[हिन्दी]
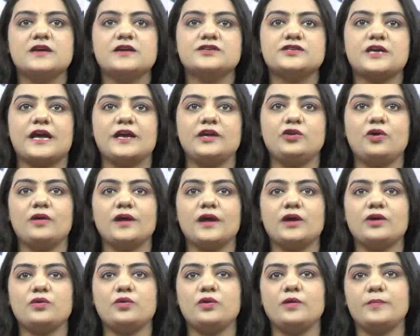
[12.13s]
शहीदों
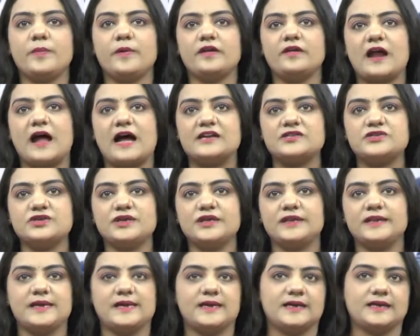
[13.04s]
के खून पर
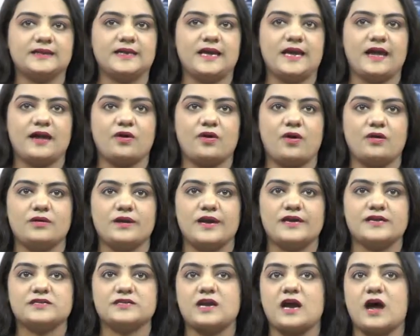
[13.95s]
राजनीति करती है
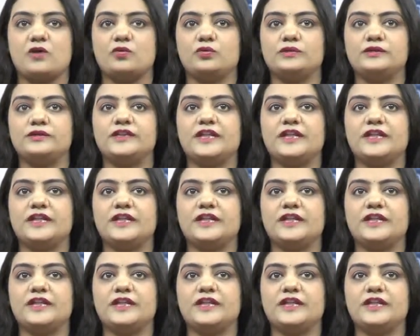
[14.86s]
कांग्रेस राहुल